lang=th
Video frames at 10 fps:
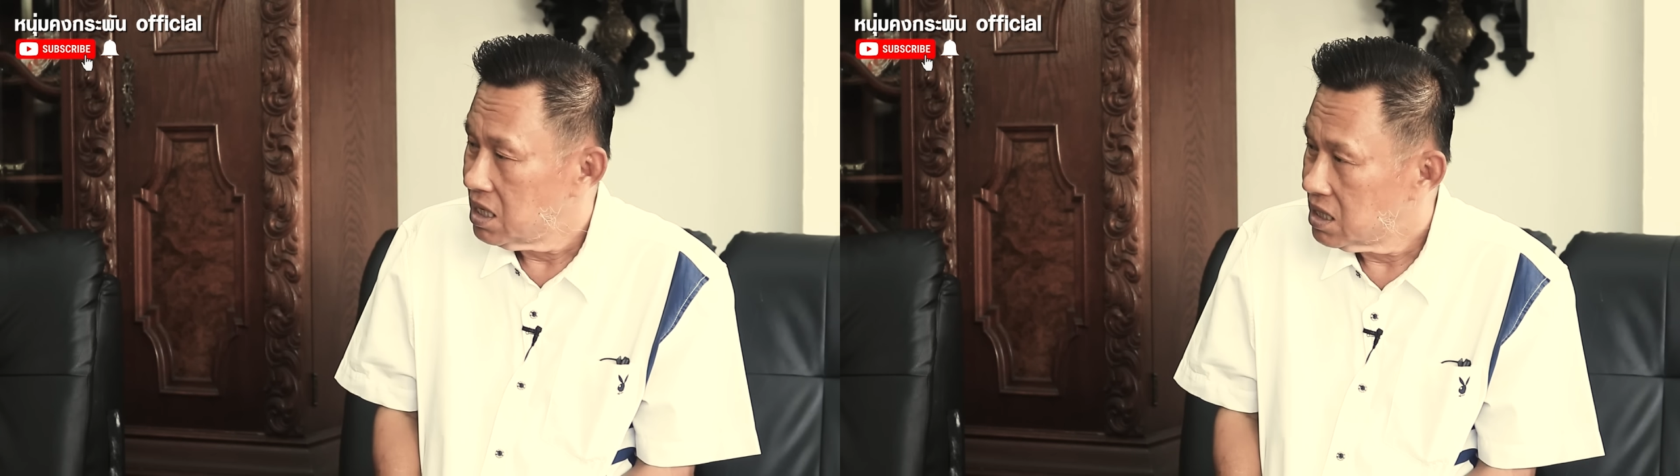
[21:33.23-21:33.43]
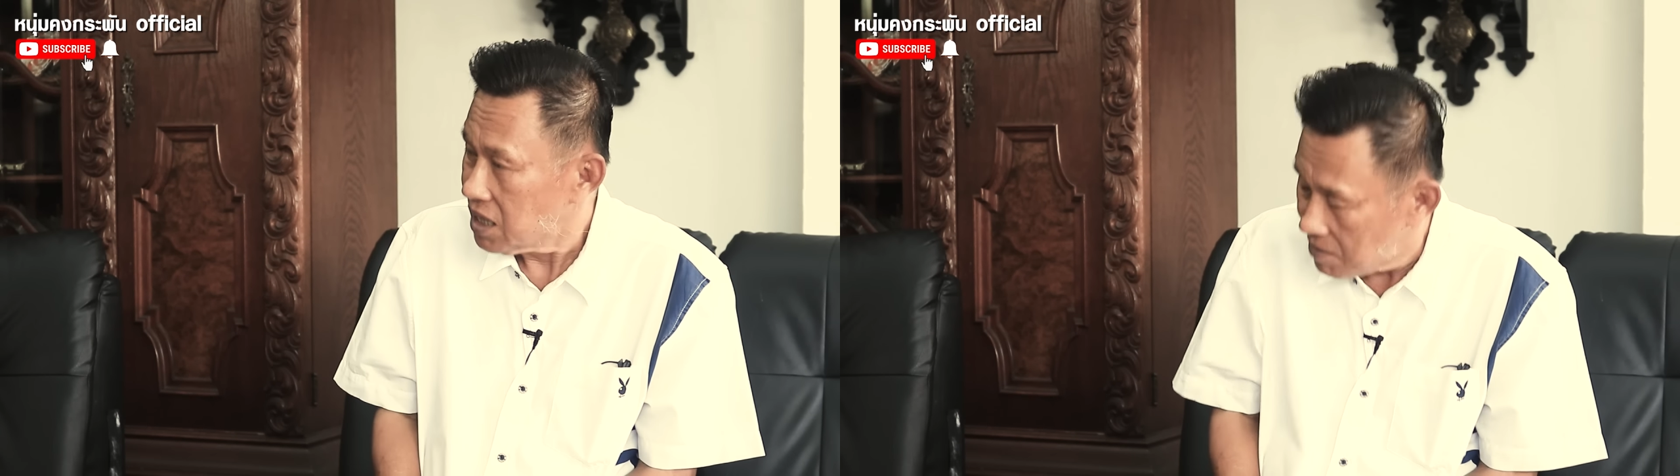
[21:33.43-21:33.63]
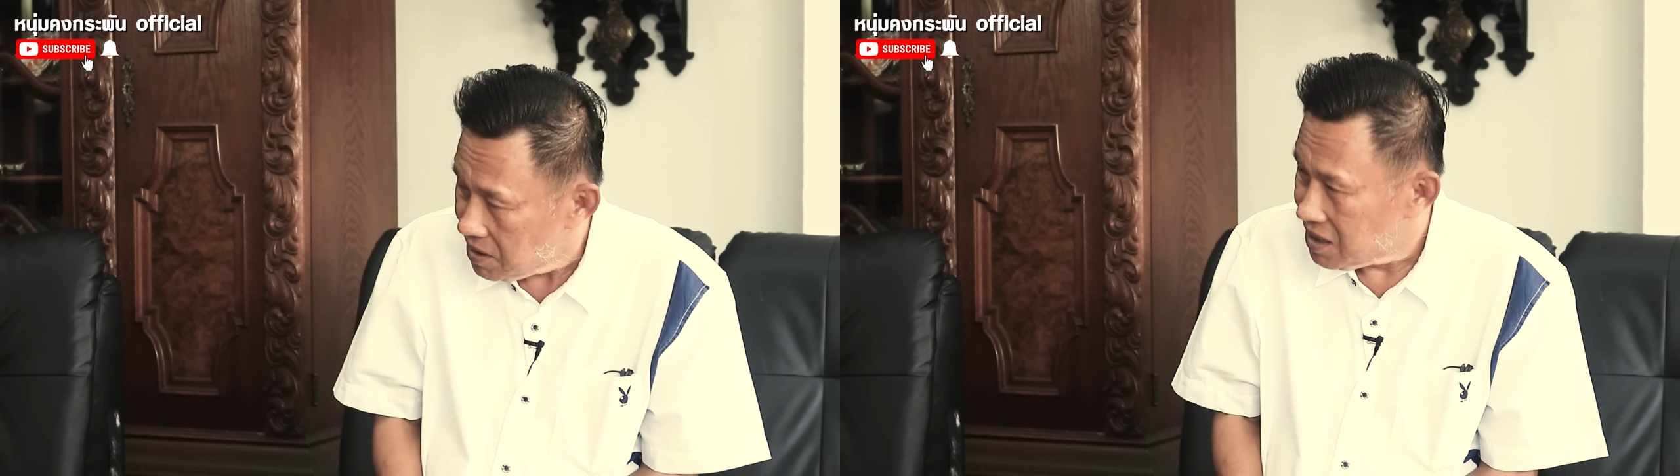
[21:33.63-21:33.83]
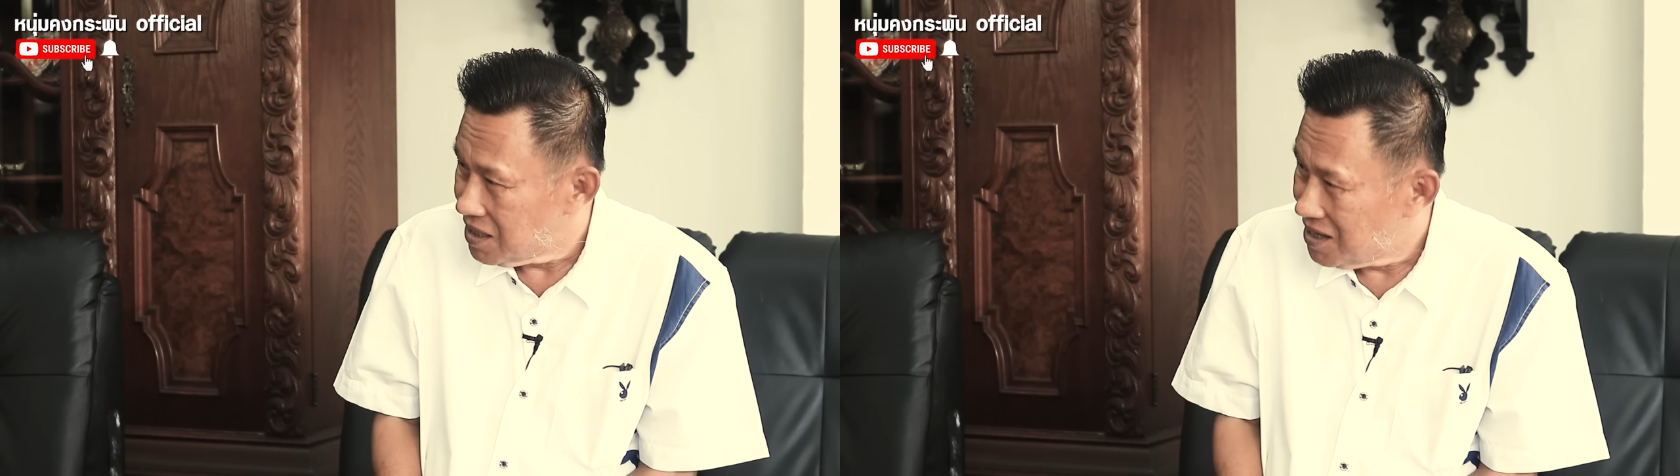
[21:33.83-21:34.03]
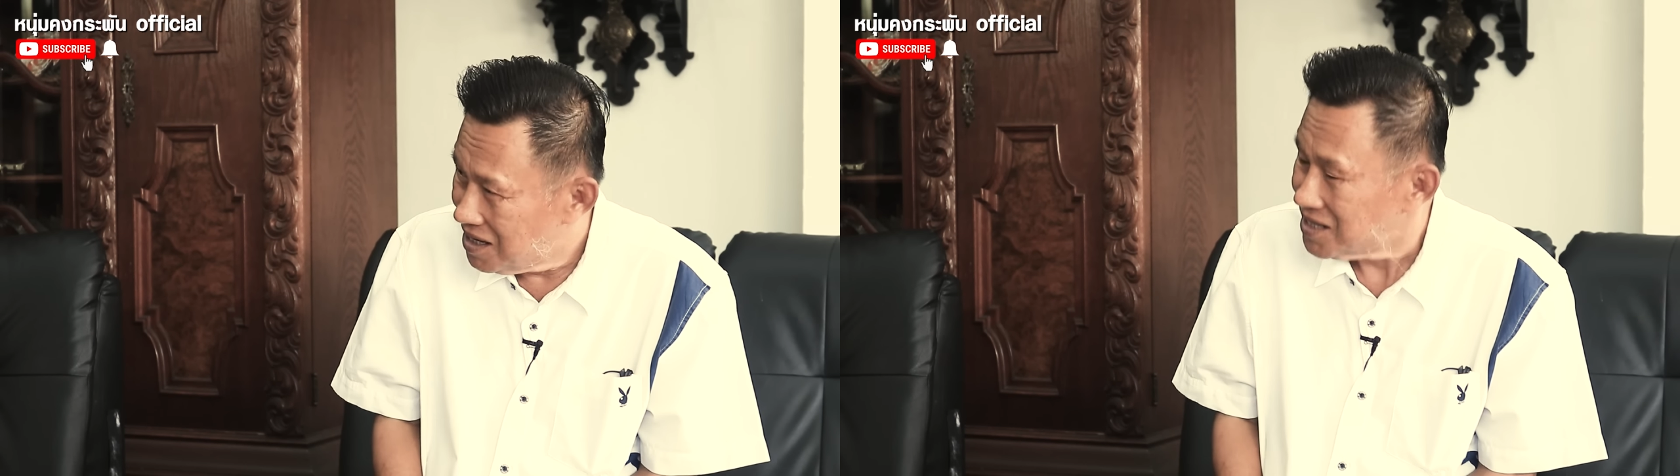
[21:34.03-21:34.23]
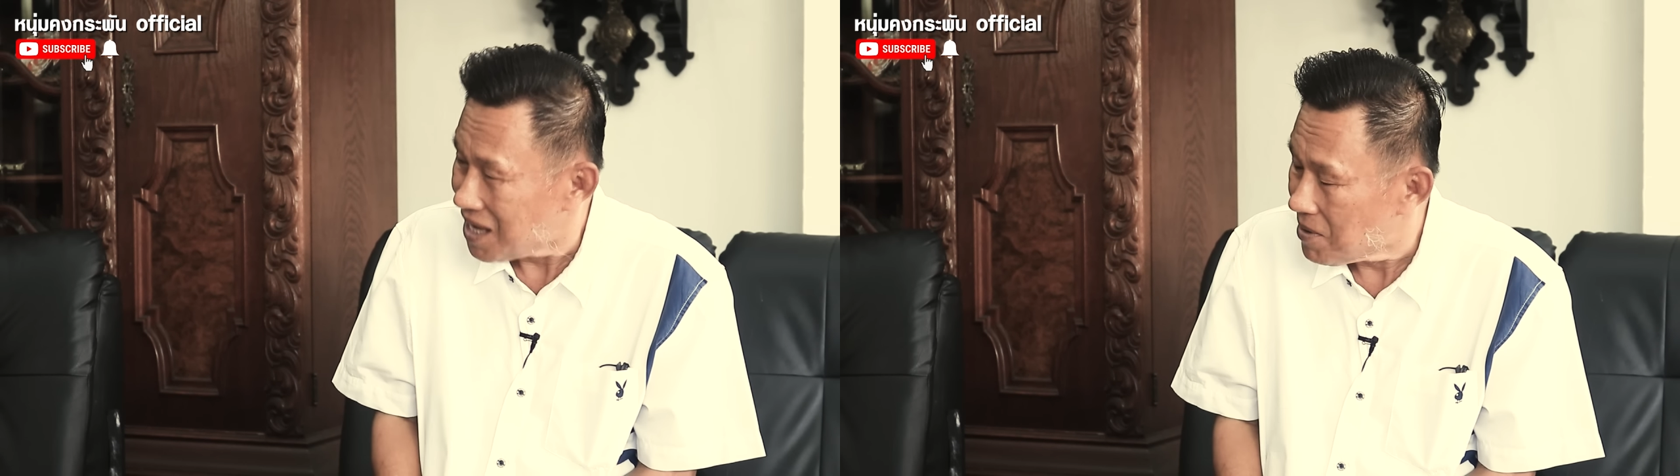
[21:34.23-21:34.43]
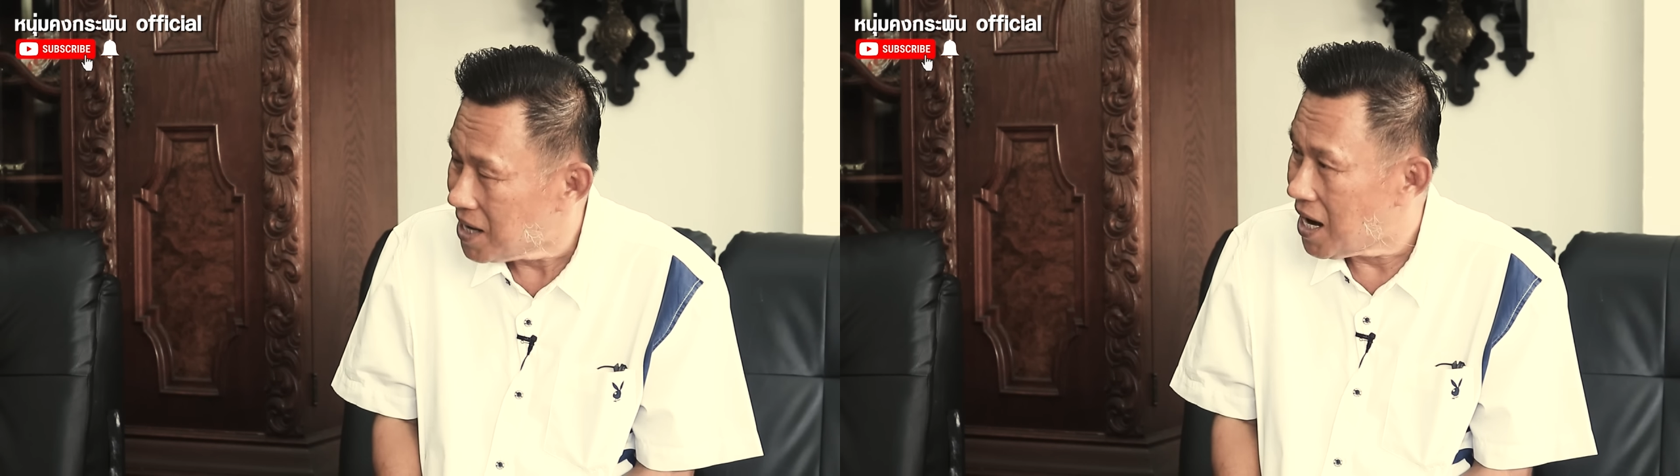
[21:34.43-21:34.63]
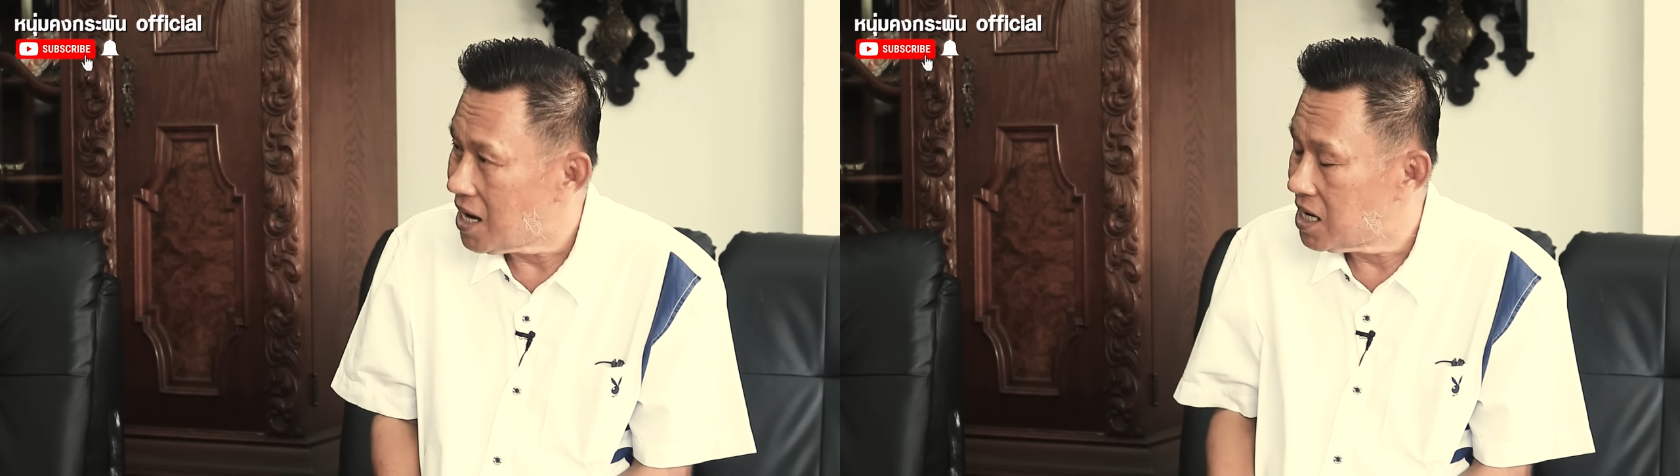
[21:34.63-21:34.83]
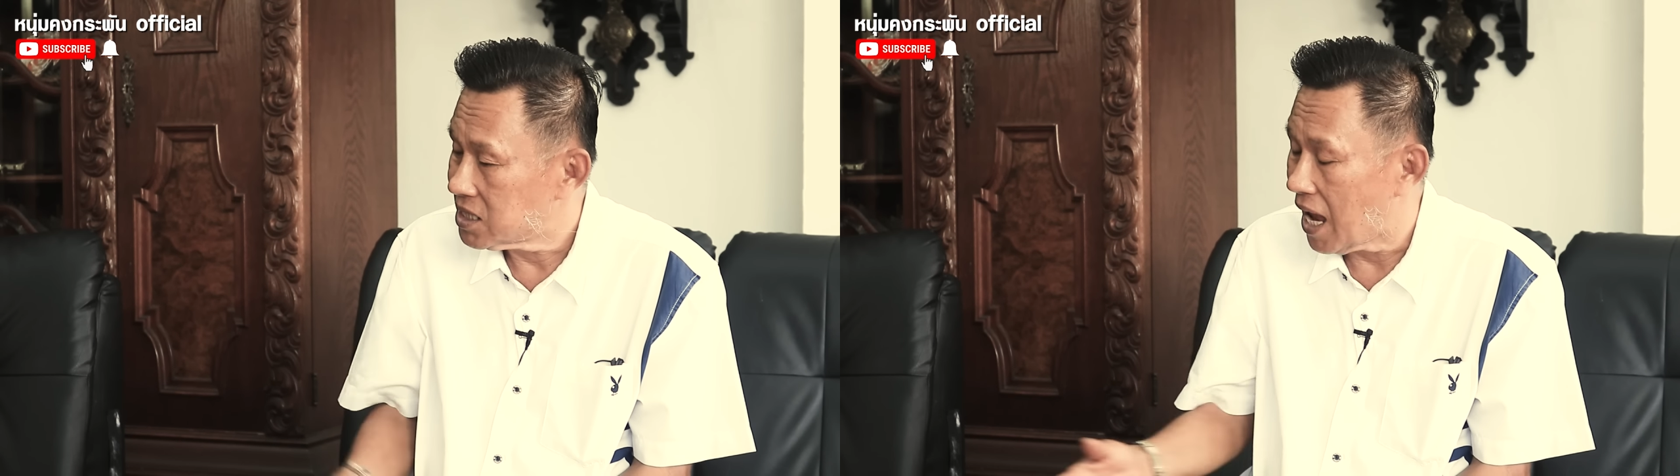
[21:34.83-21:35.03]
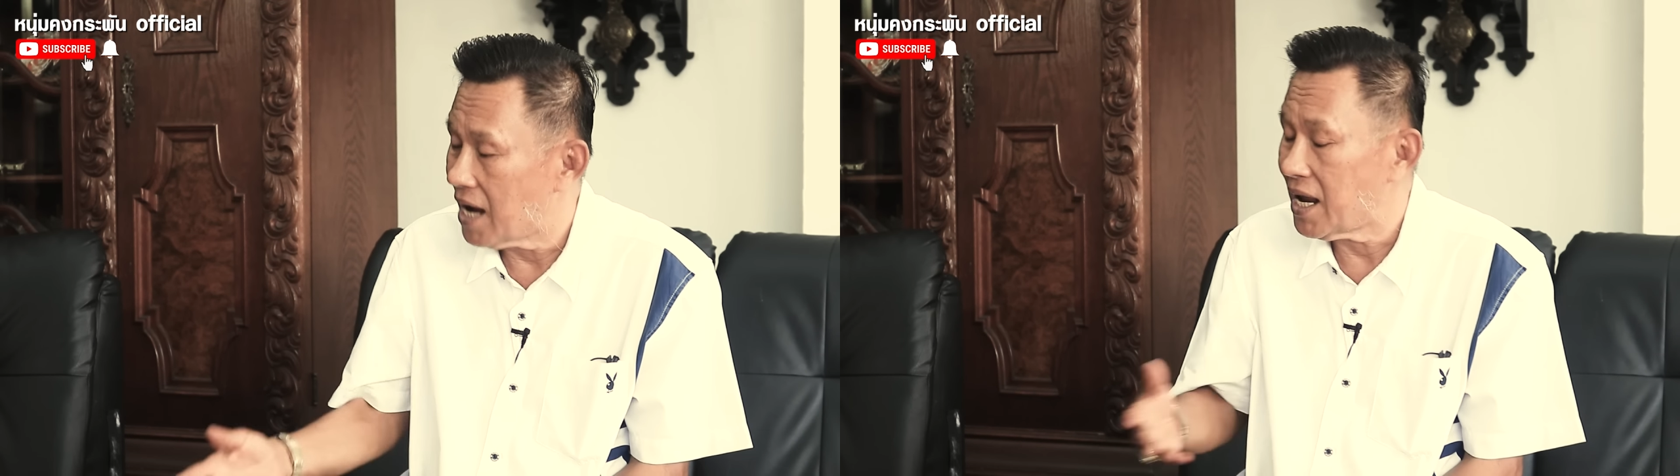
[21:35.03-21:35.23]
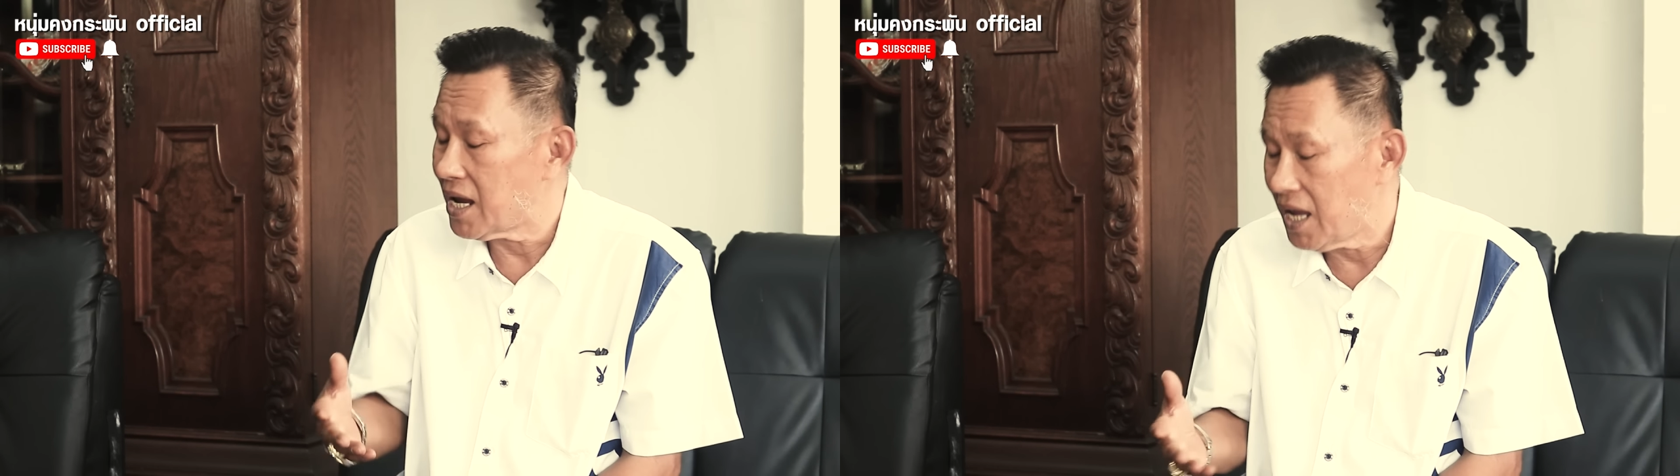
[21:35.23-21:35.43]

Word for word: ให้เราไปตกปลาทำนั้นได้เหรอแต่ใน